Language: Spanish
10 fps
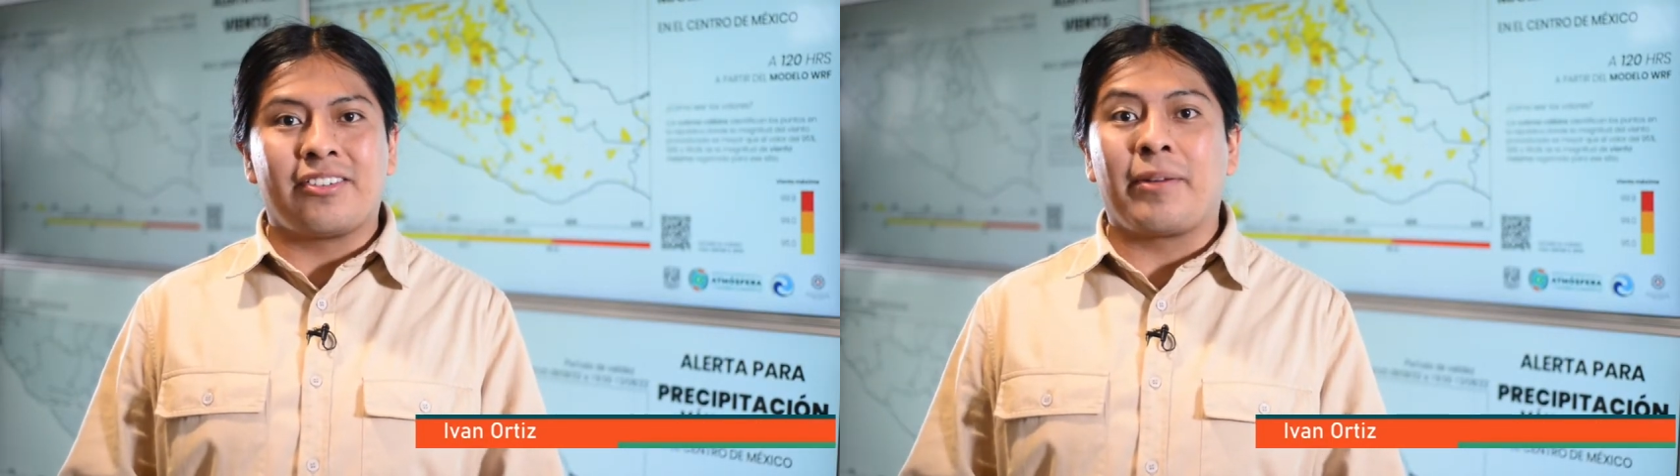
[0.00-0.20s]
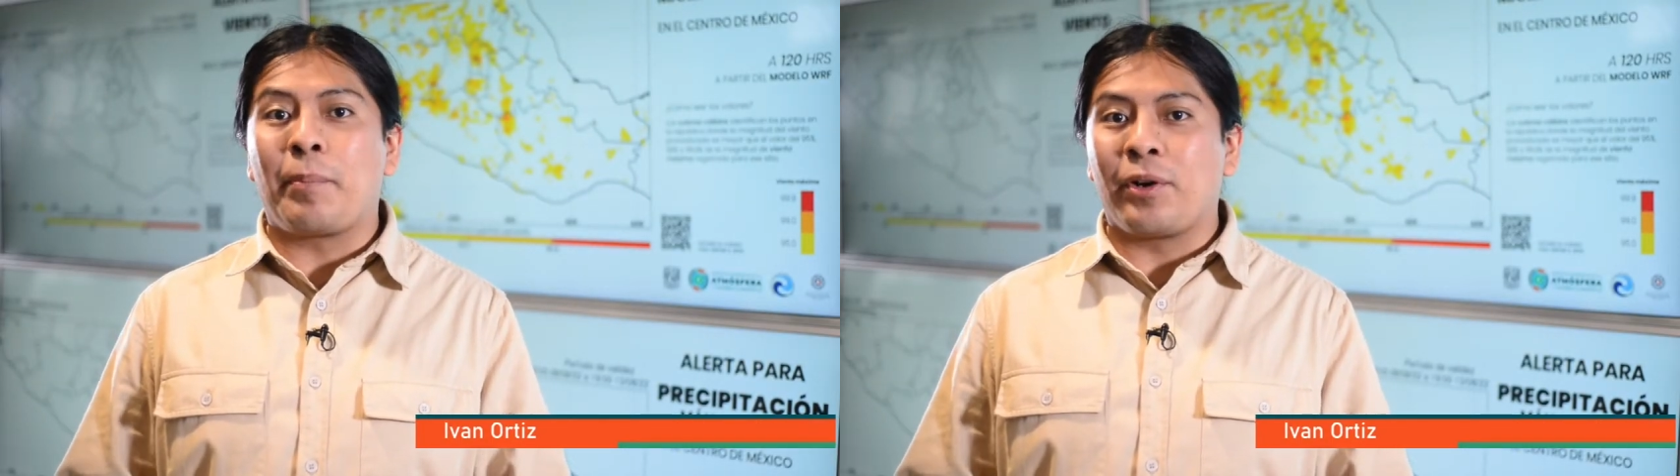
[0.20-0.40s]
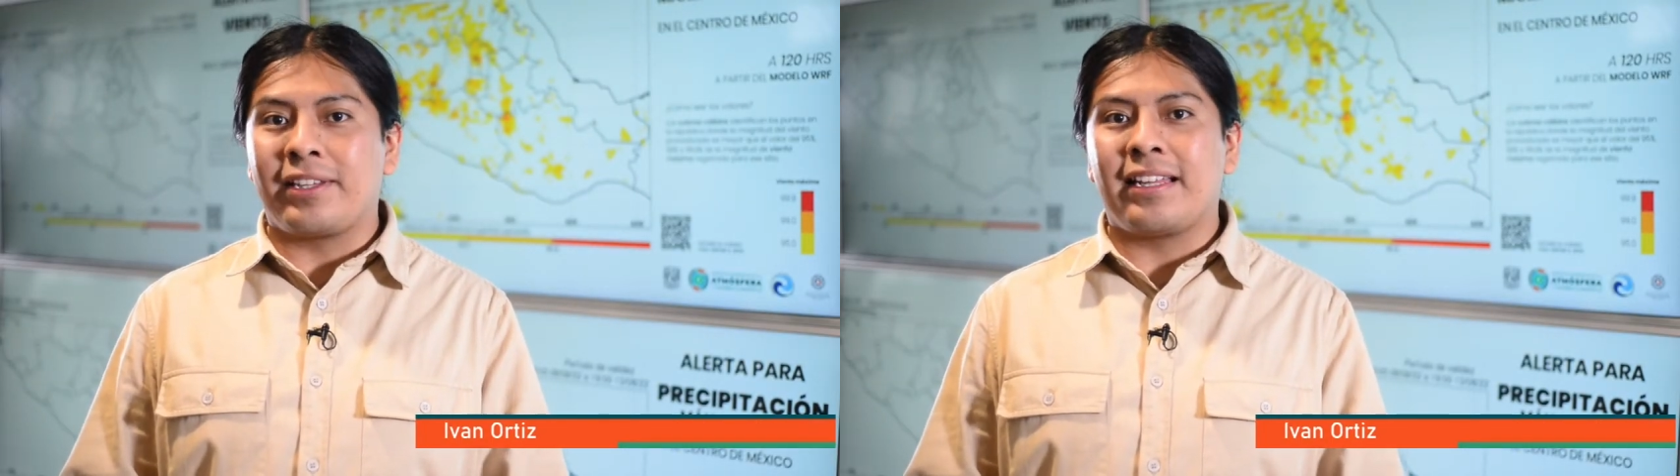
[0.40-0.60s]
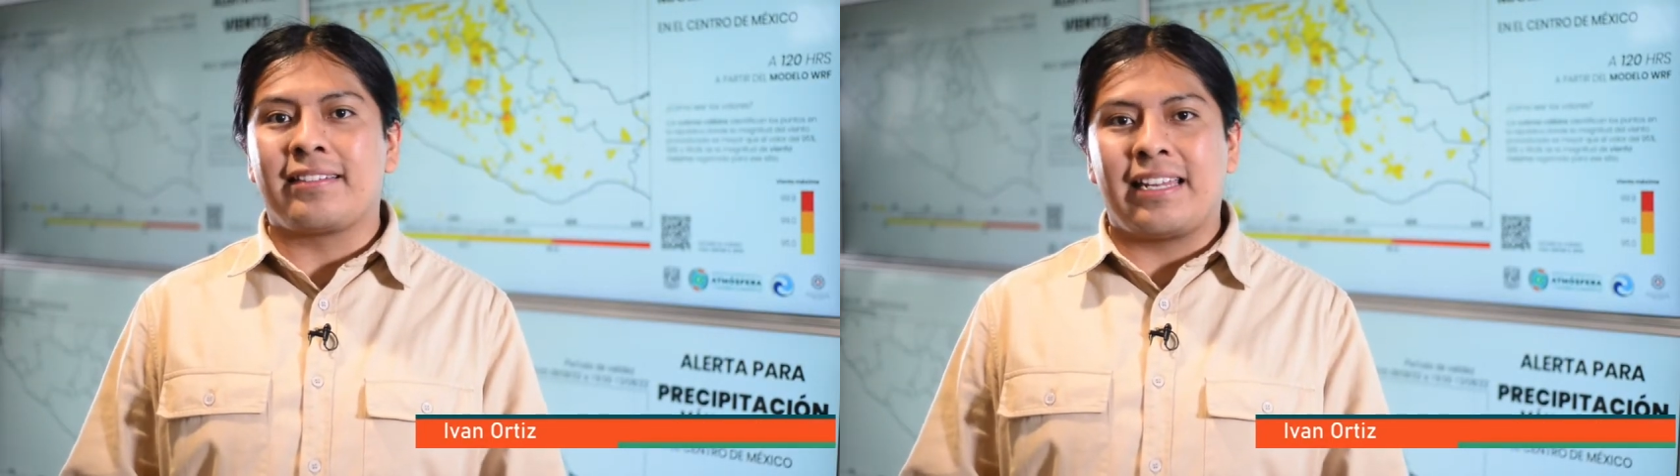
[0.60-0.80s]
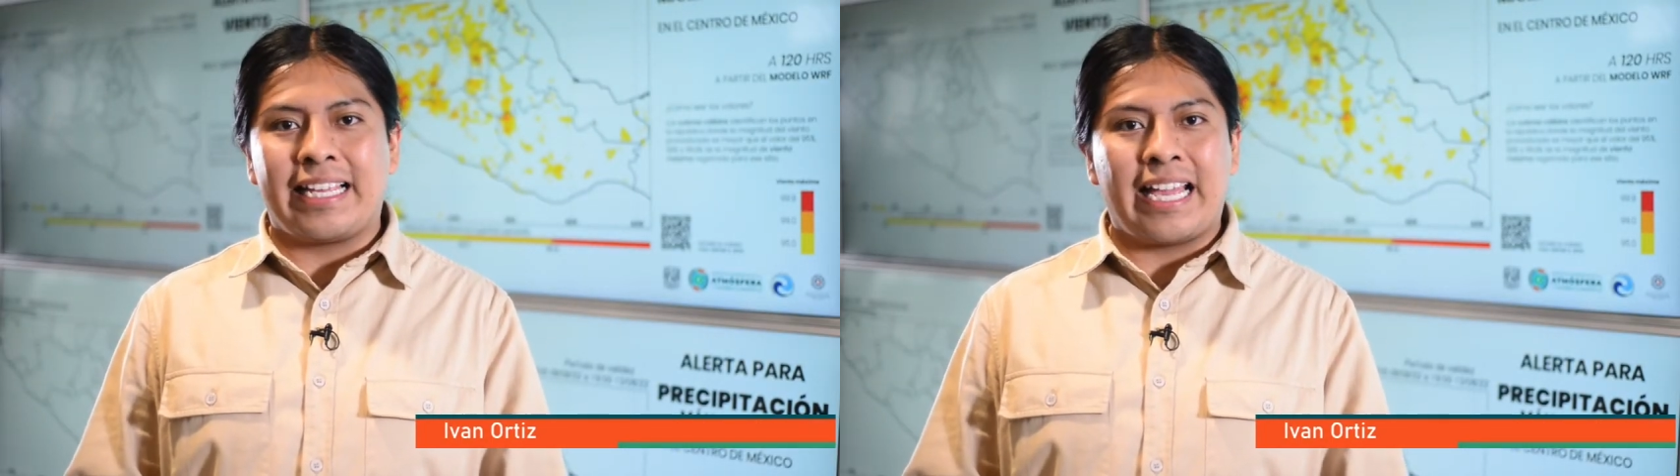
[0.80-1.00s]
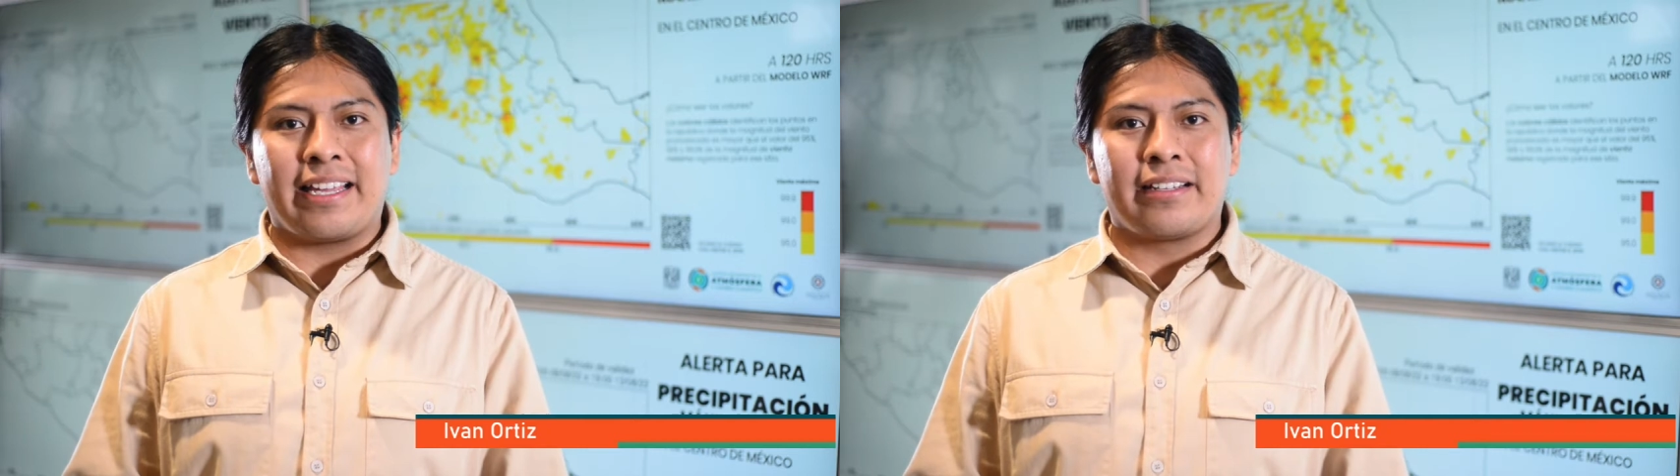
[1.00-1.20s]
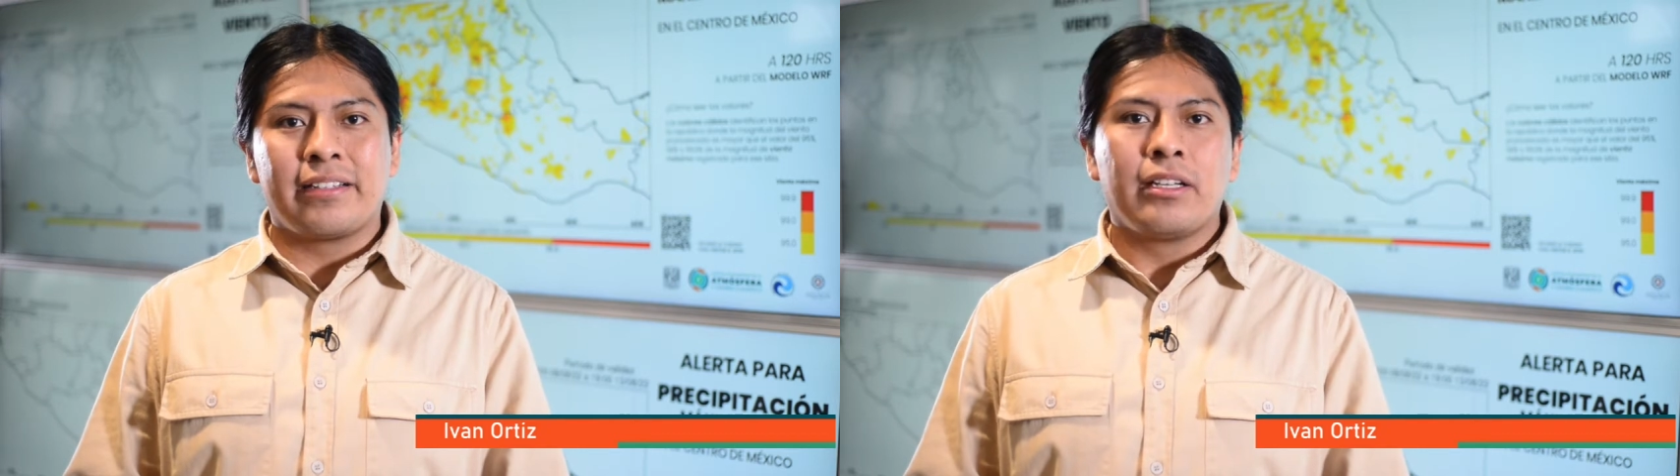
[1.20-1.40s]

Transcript: reporte desde el ICAIC,